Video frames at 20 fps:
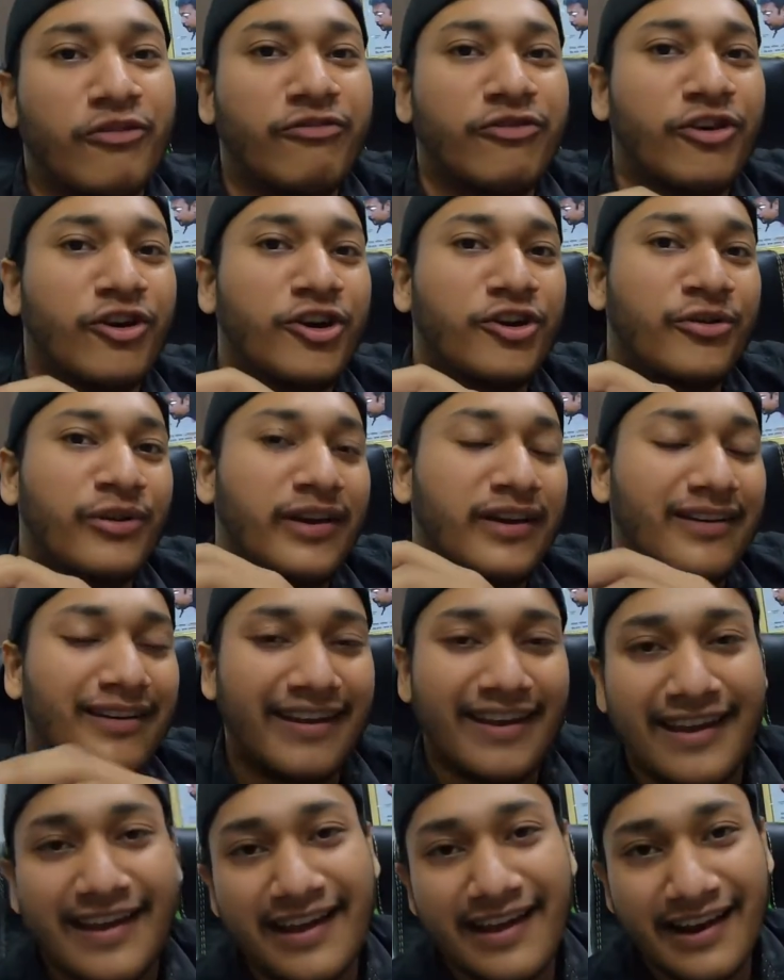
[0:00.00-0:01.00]
ऑफ यू आर डूइंग
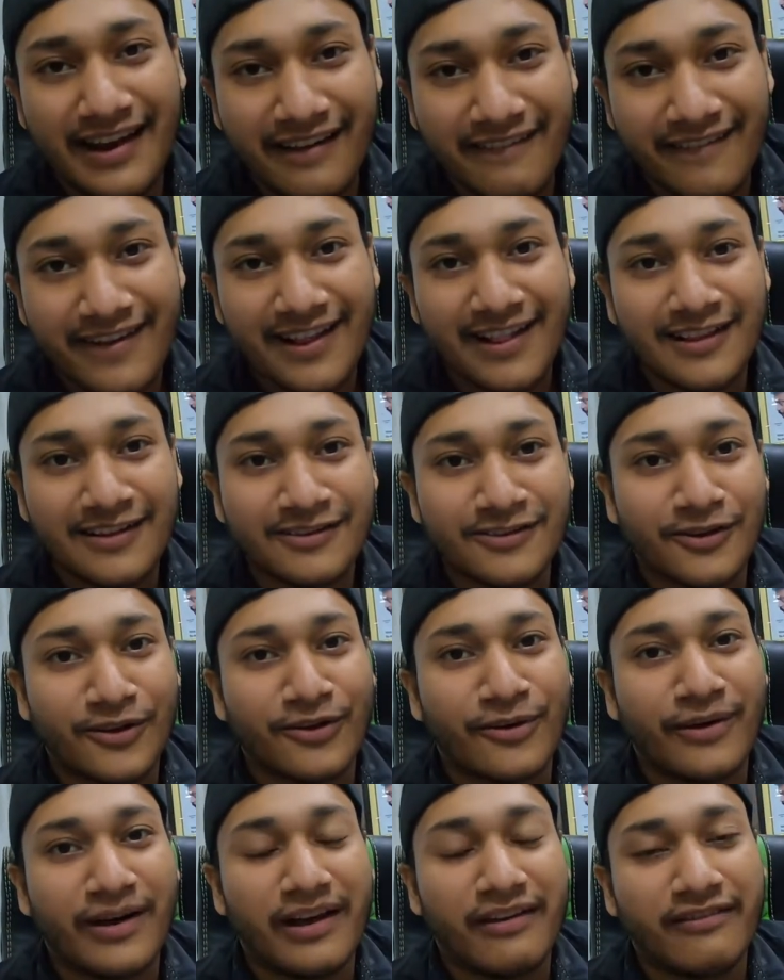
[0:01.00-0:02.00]
रियली वेल सो
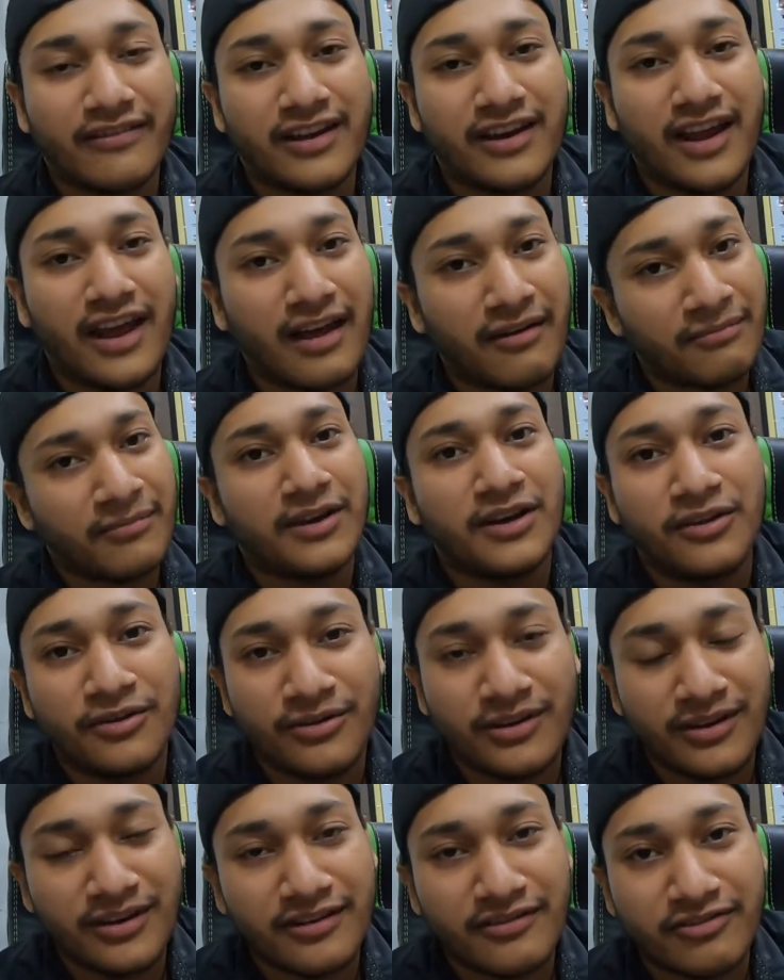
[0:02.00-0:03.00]
अ वेरी हैप्पी न्यू
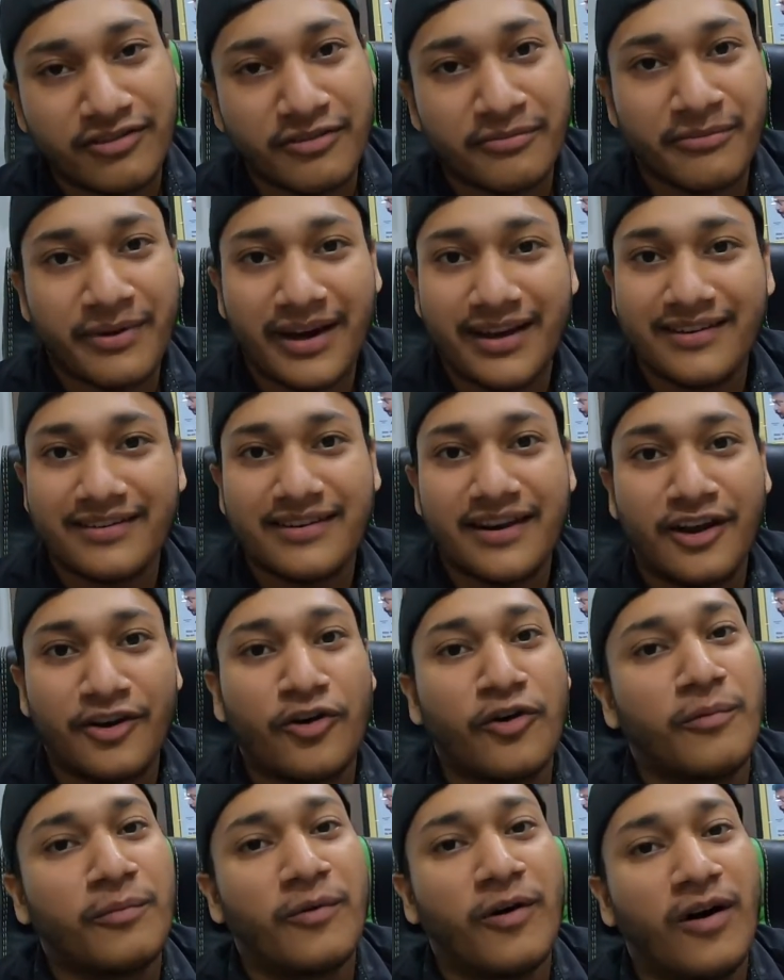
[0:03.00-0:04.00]
ईयर फ्रॉम माय साइड
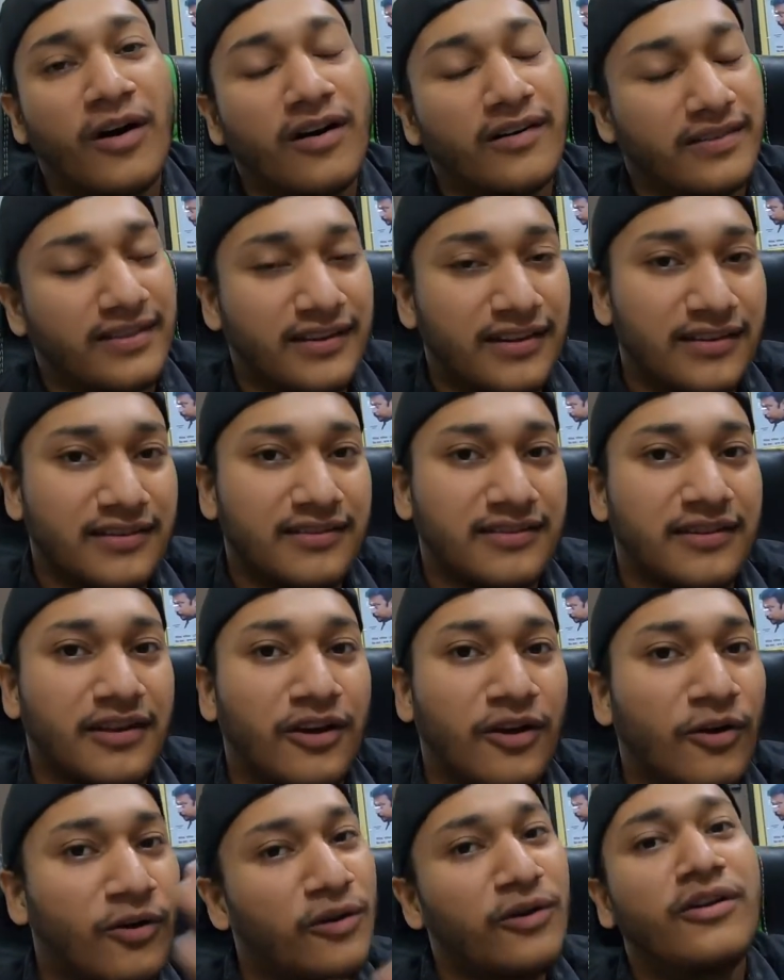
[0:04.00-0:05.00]
होप दिस
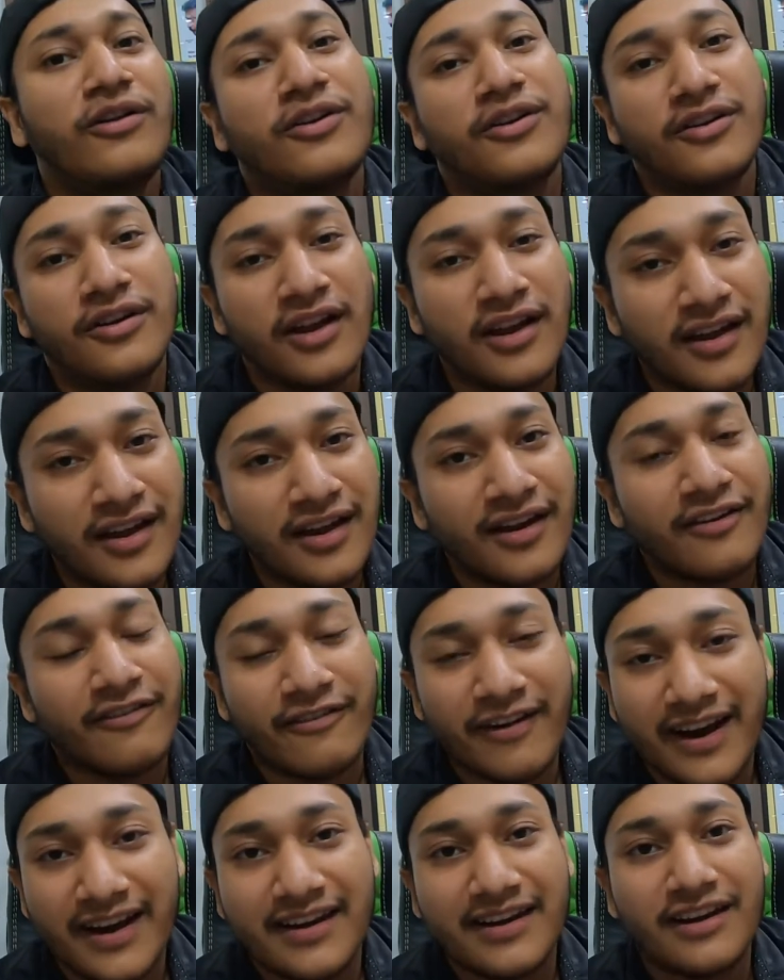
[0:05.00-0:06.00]
होल
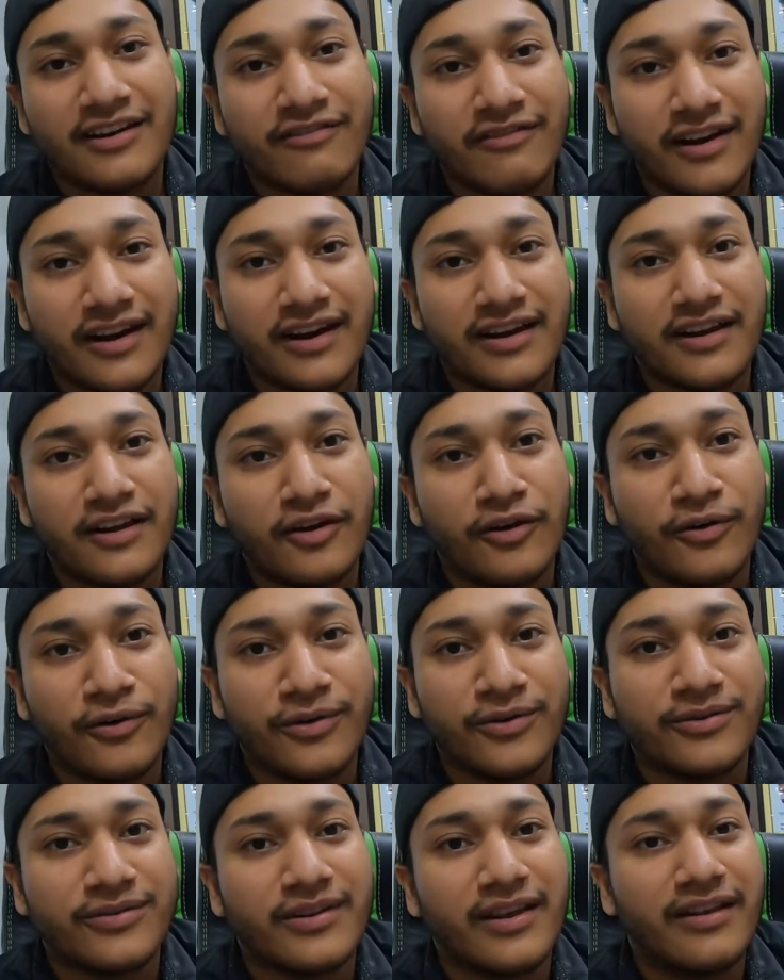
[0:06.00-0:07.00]
2020
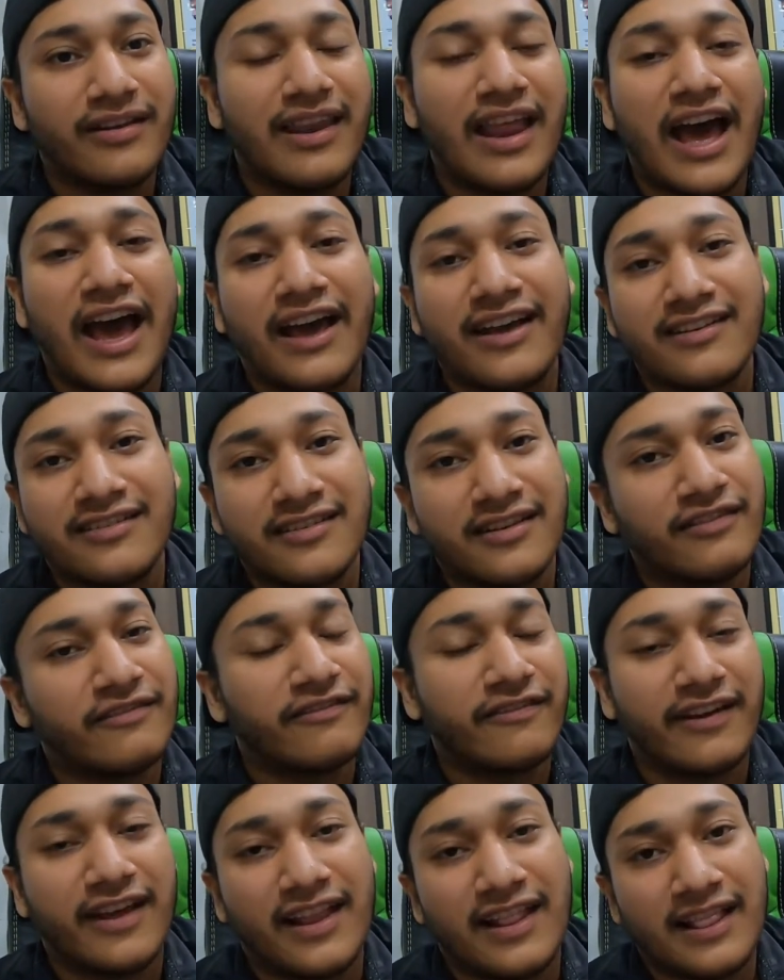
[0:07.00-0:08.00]
गोस नाइस एंड
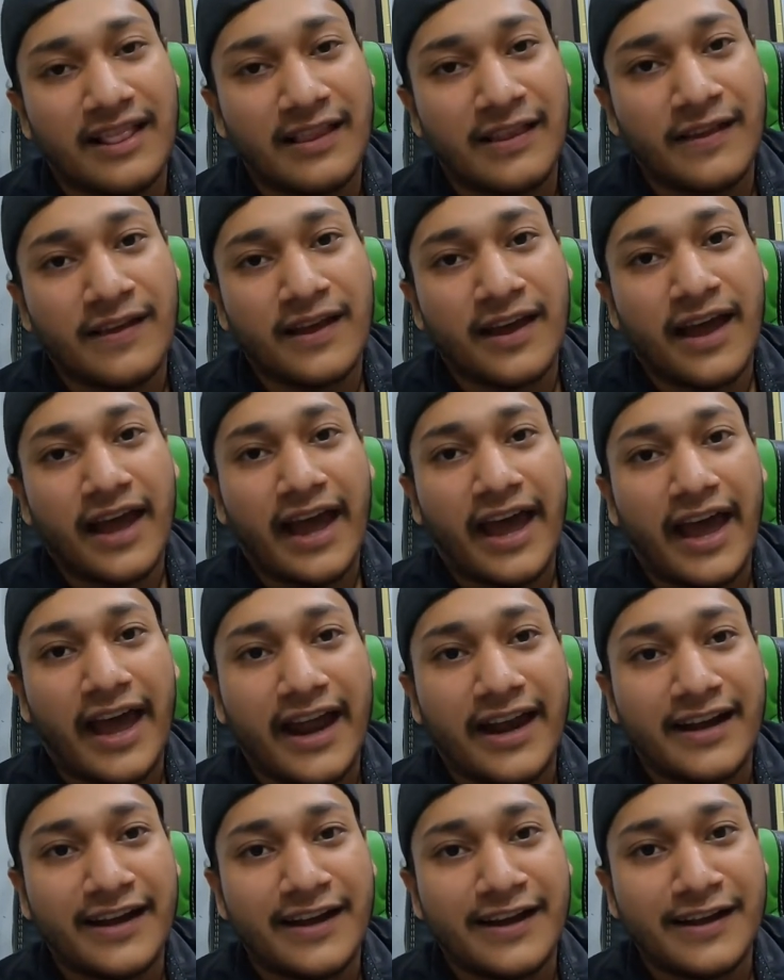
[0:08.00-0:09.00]
वेल
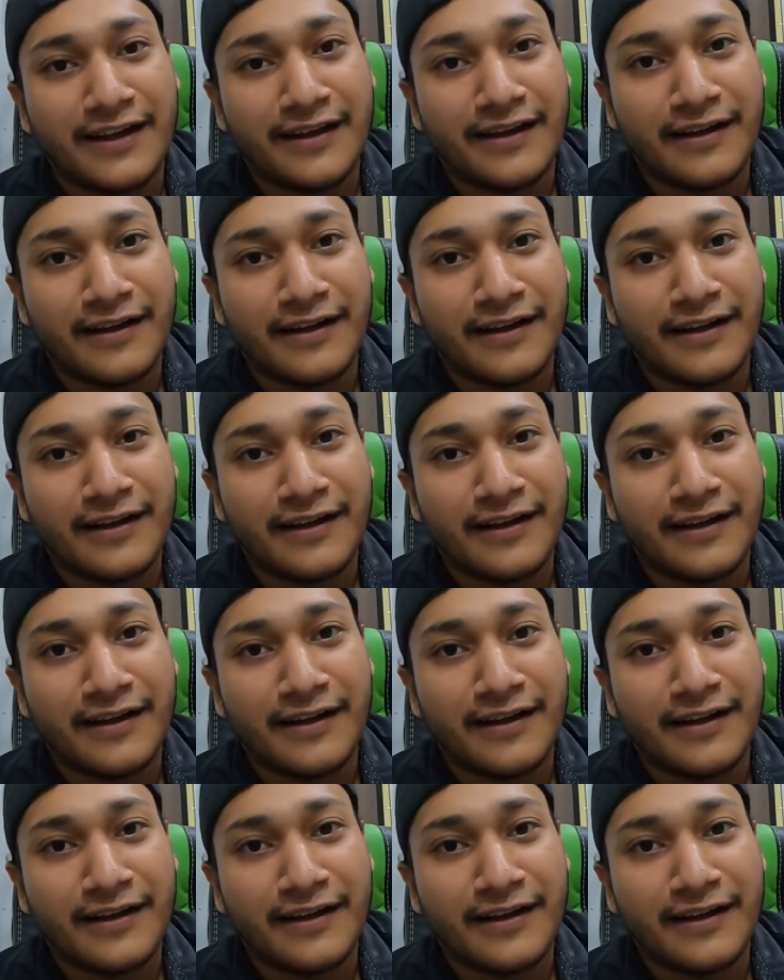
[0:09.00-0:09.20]
एंड